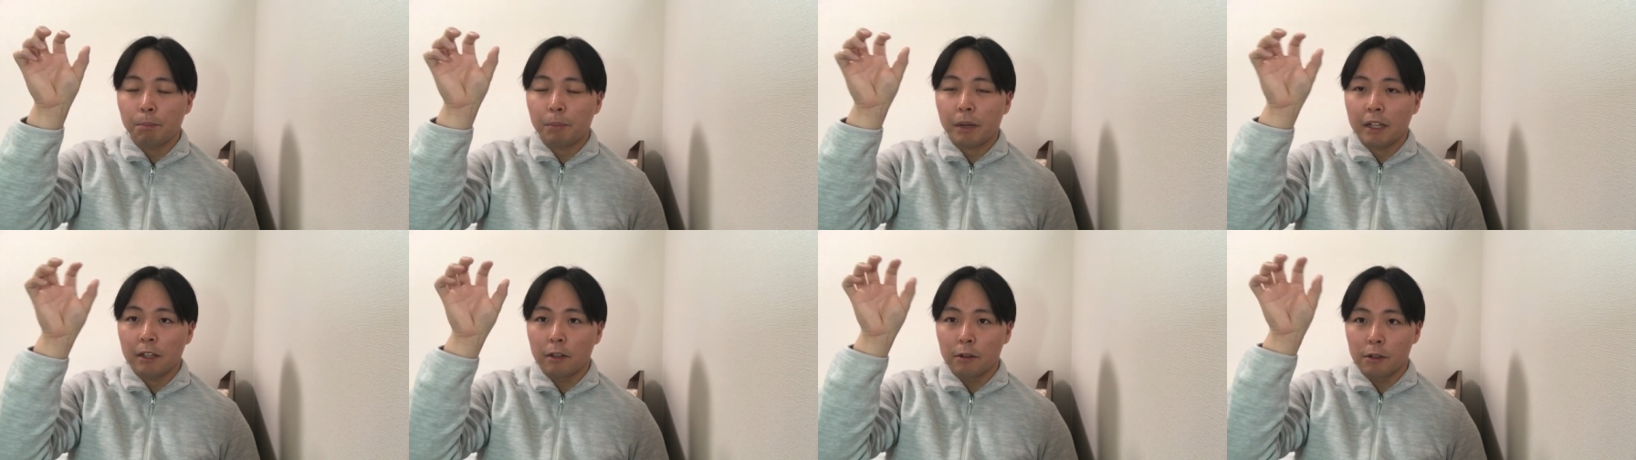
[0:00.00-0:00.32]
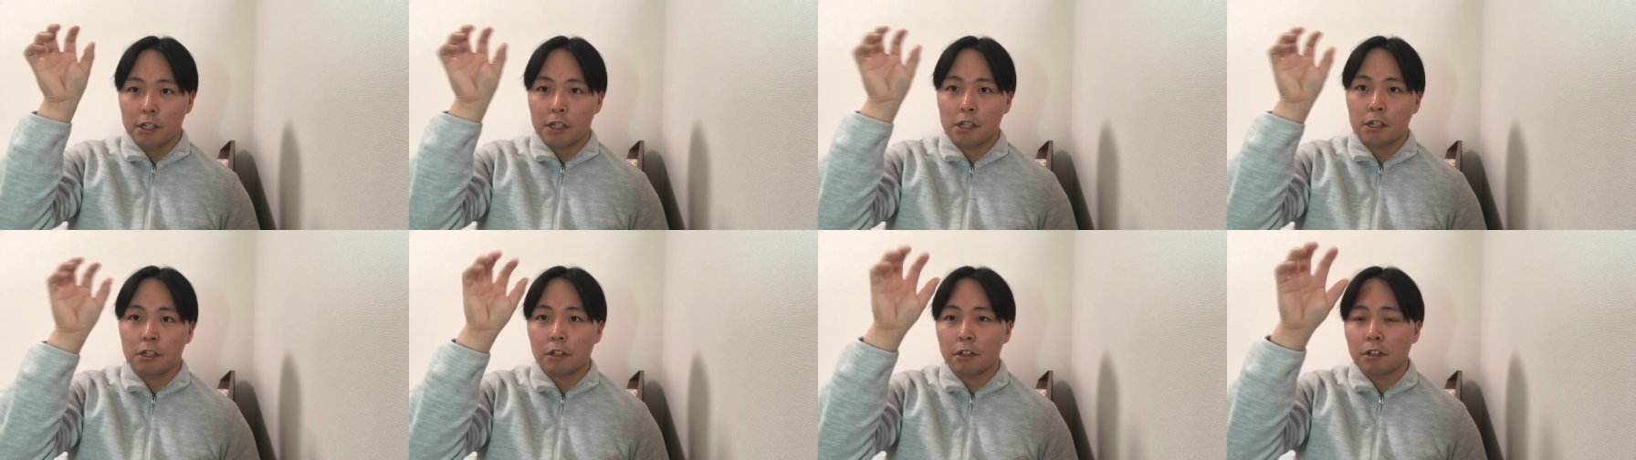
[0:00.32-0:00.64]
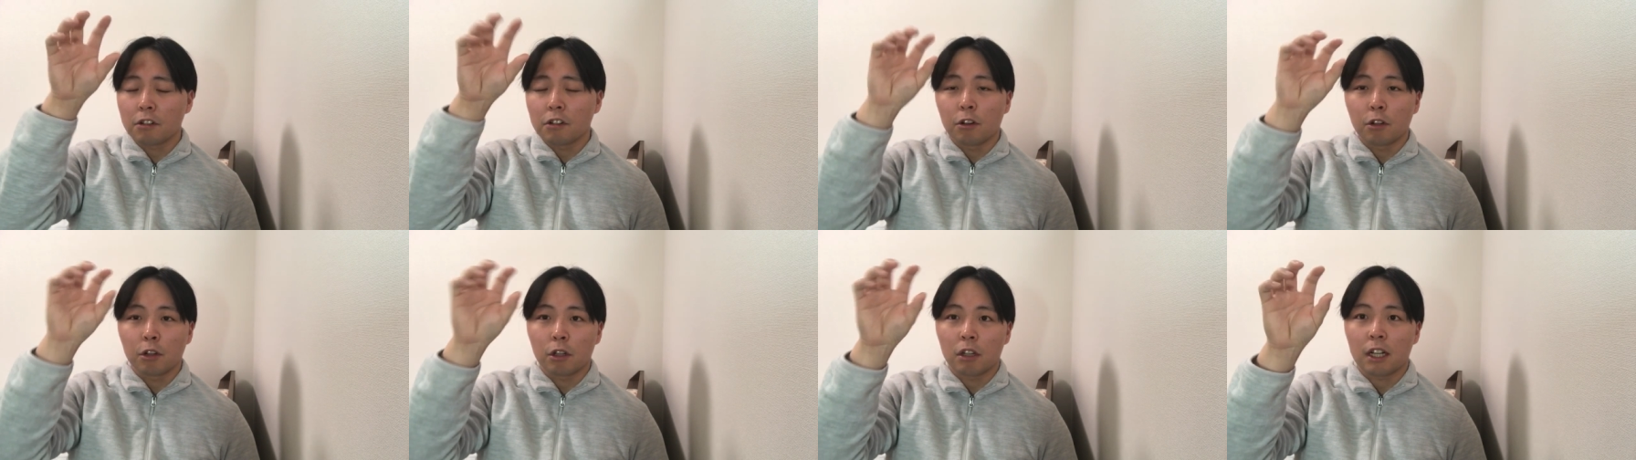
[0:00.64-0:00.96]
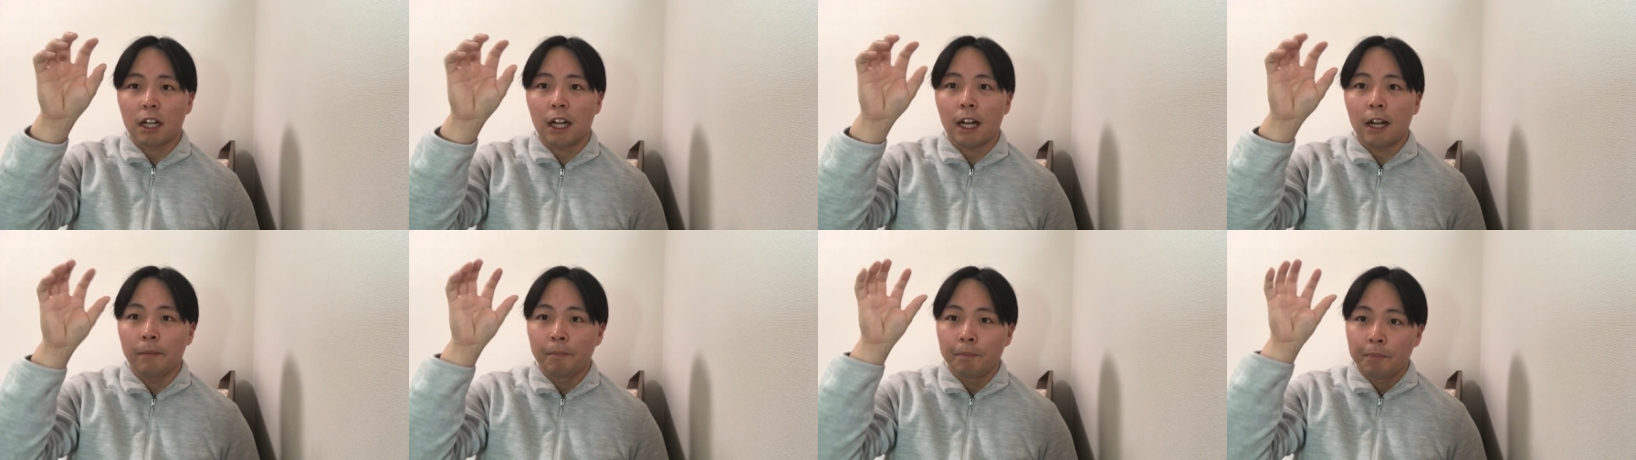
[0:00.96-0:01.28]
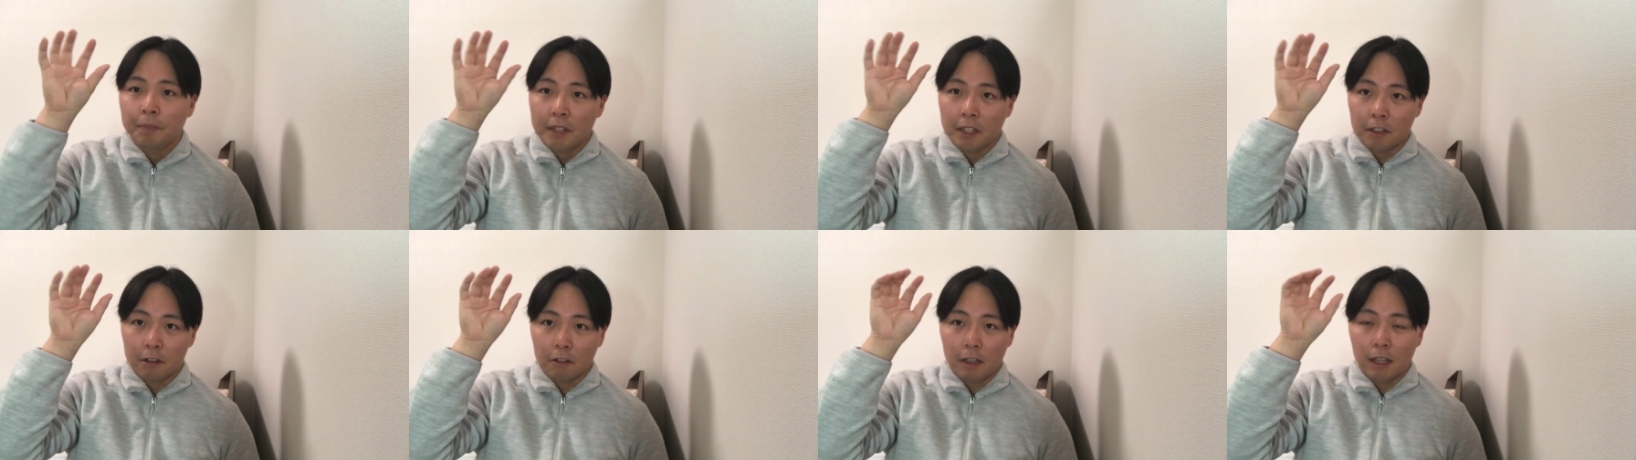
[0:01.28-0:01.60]
ぱい四字熟語とか、
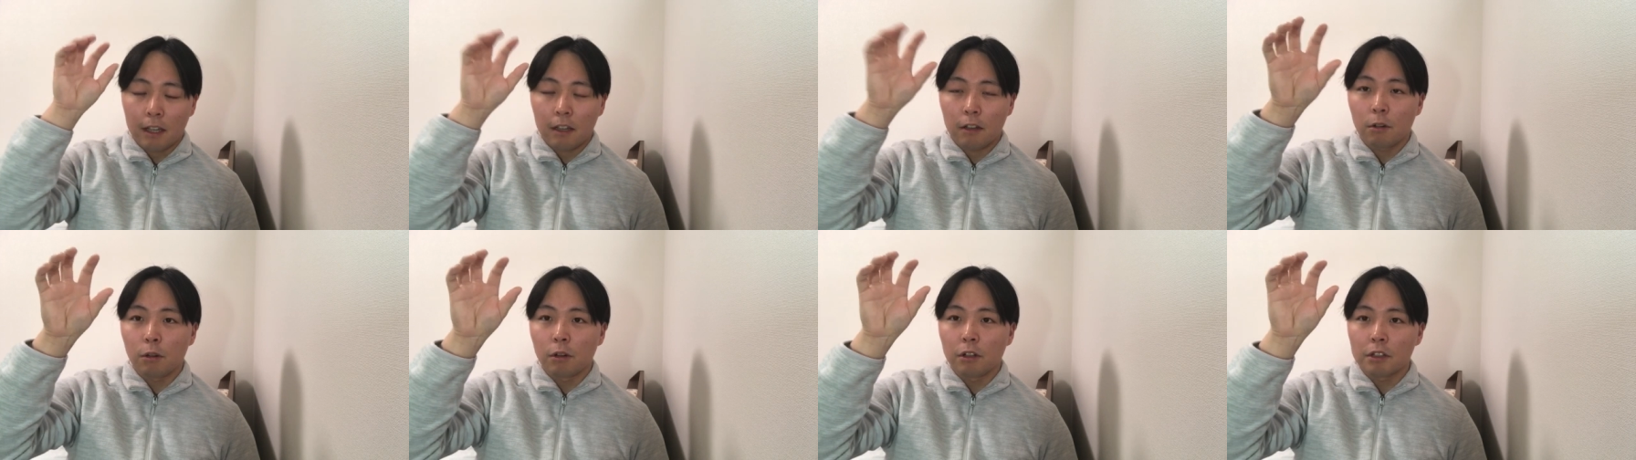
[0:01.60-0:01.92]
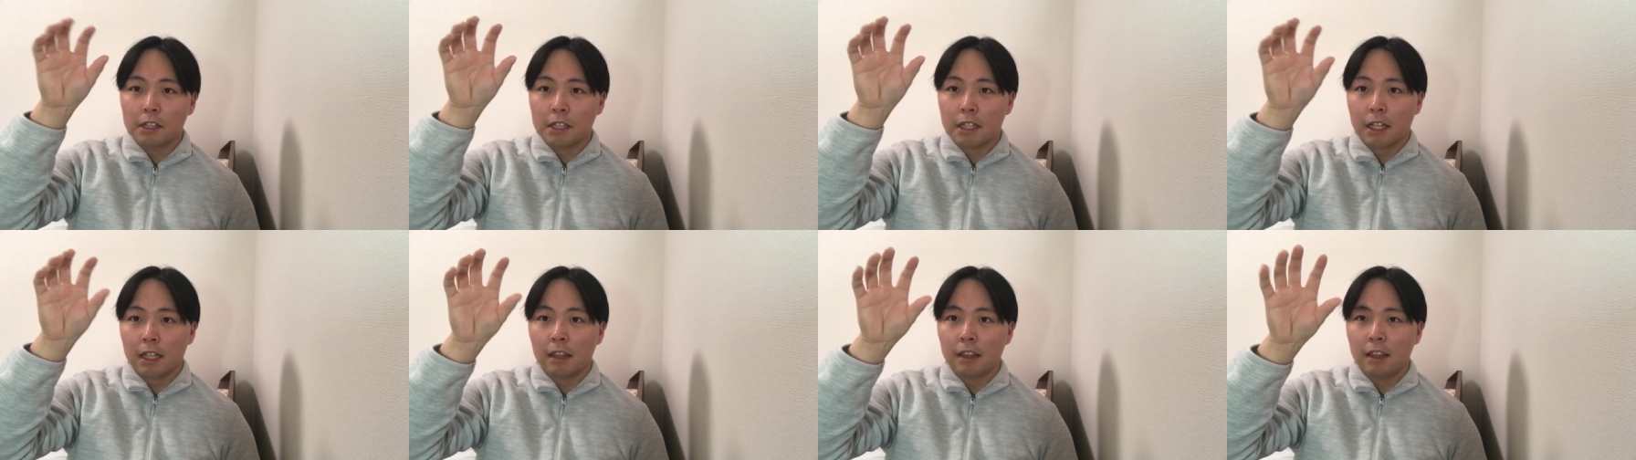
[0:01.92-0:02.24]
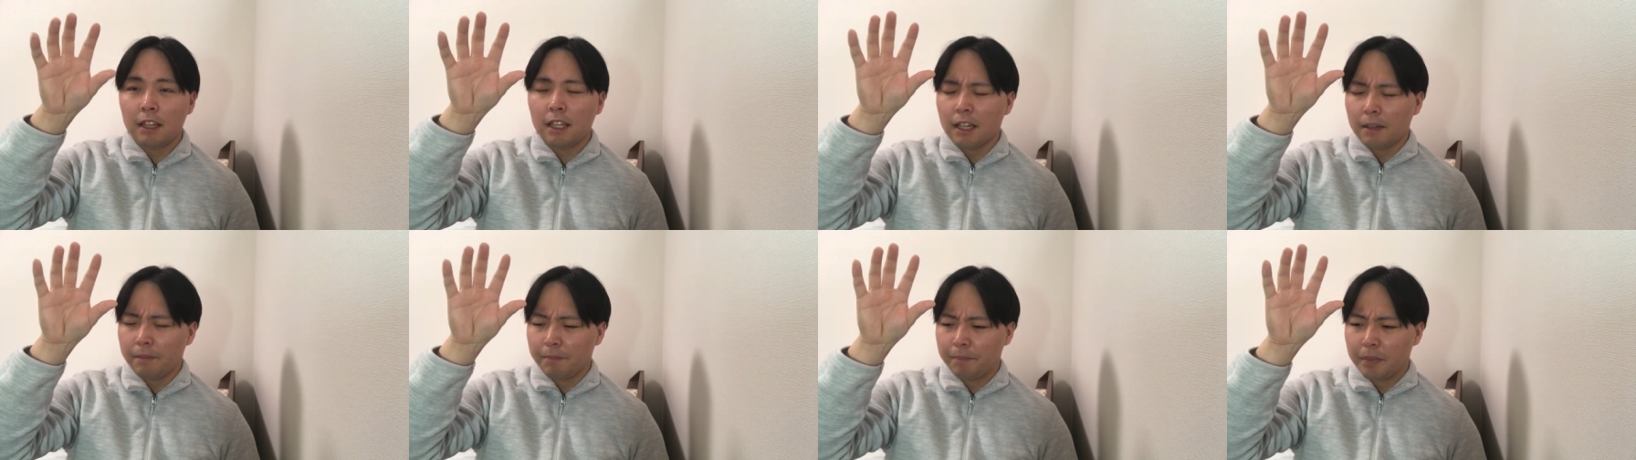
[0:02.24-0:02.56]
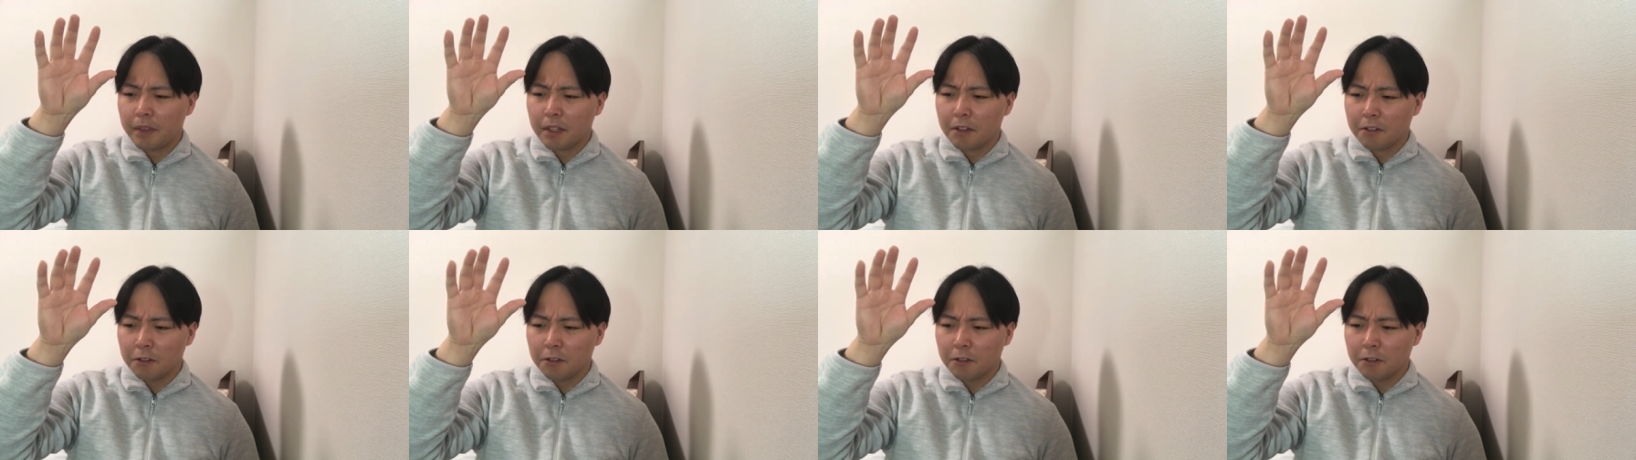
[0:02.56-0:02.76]
えっ、と、英語を使って、